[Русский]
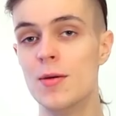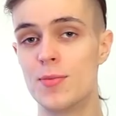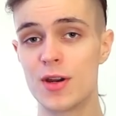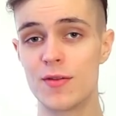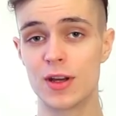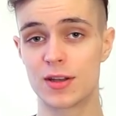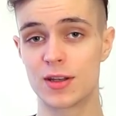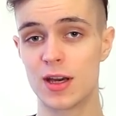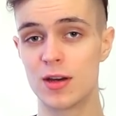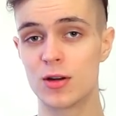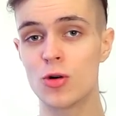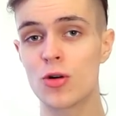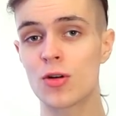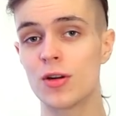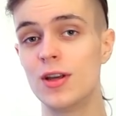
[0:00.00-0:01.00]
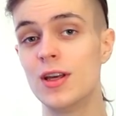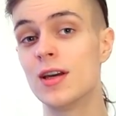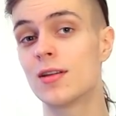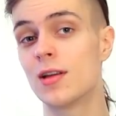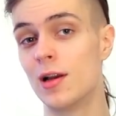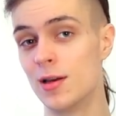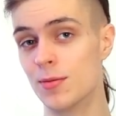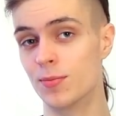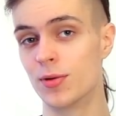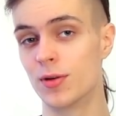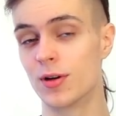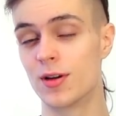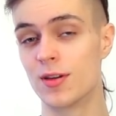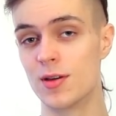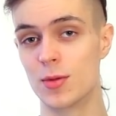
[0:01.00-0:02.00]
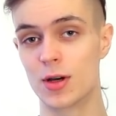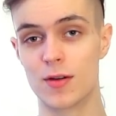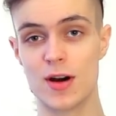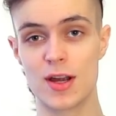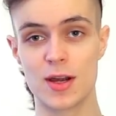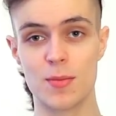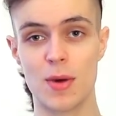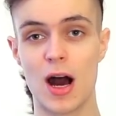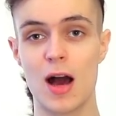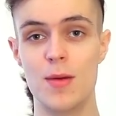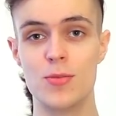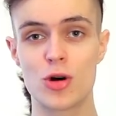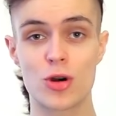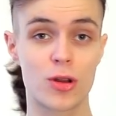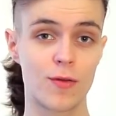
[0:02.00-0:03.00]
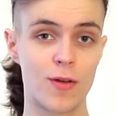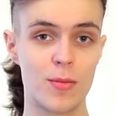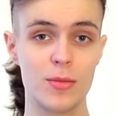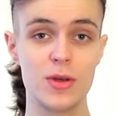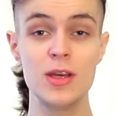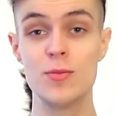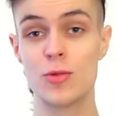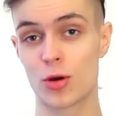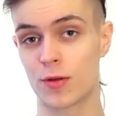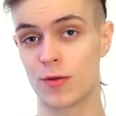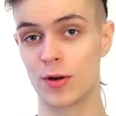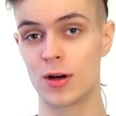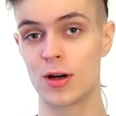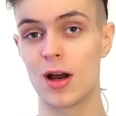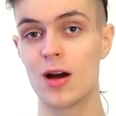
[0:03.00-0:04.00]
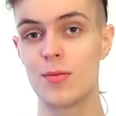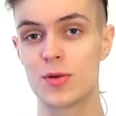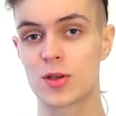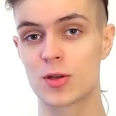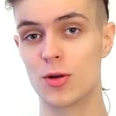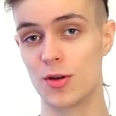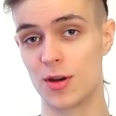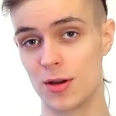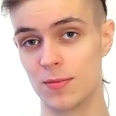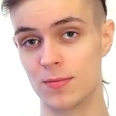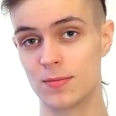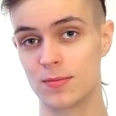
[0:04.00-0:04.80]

Привет, я Егор, и это Лимп, где мы говорим о мертвом и мертвых, об истории.